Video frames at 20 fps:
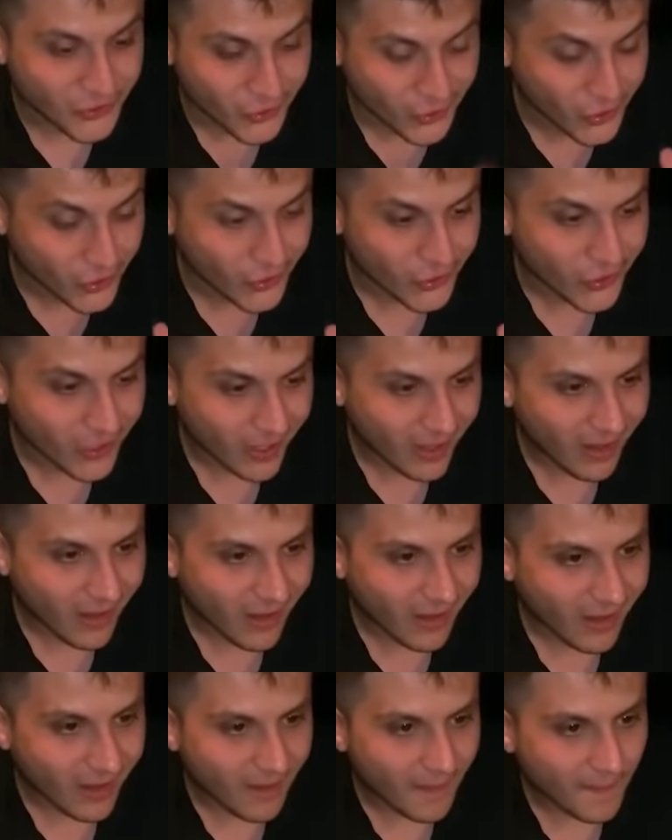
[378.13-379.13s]
dur.
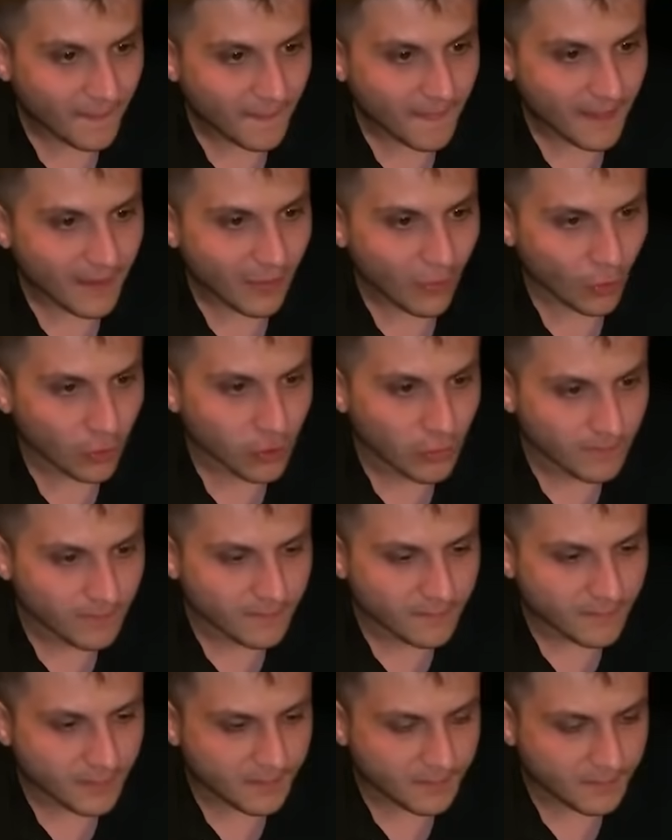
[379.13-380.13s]
Oğlum
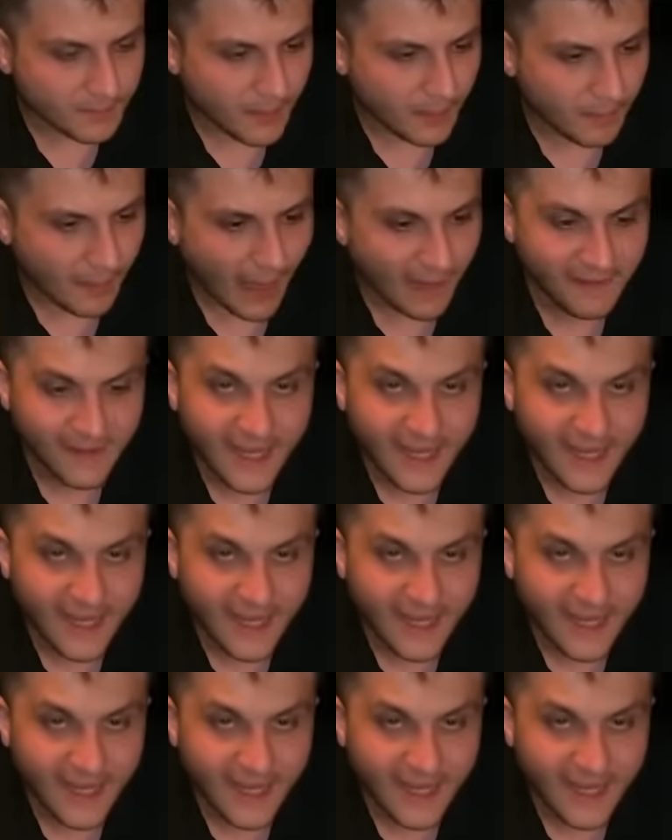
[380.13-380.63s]
ben